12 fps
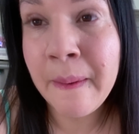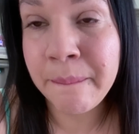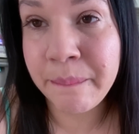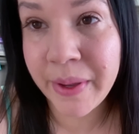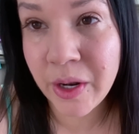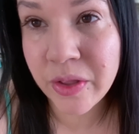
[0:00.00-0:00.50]

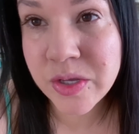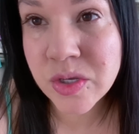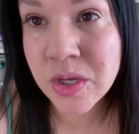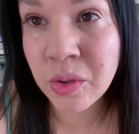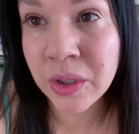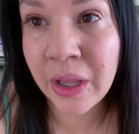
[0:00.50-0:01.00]
Pero de esos
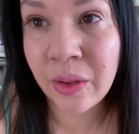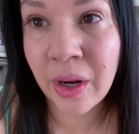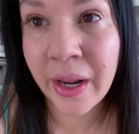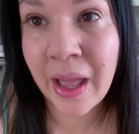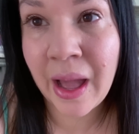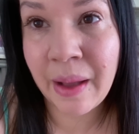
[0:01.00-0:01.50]
50
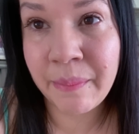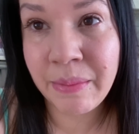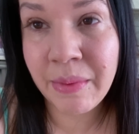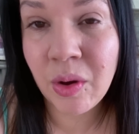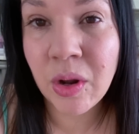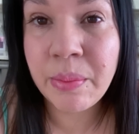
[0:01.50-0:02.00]
dólares a mí
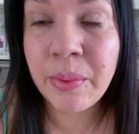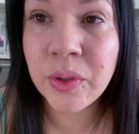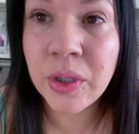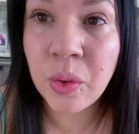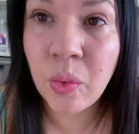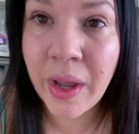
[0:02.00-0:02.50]
me
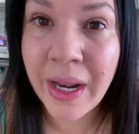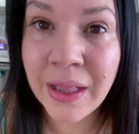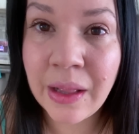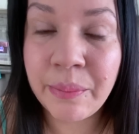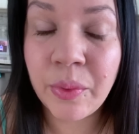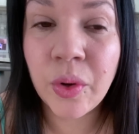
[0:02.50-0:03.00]
corresponden
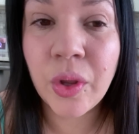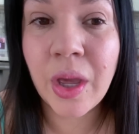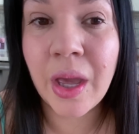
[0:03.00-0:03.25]
40 porque